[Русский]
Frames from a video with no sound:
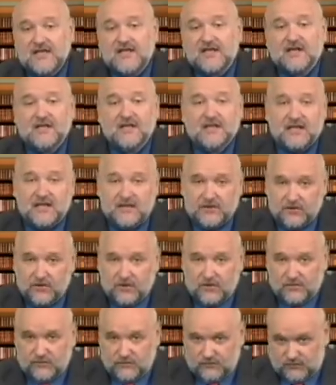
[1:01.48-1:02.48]
Зеркало
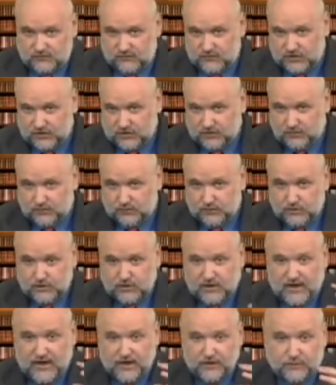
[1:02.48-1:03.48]
одно значит,
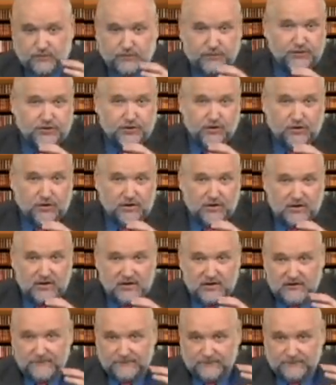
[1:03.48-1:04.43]
пускает пучок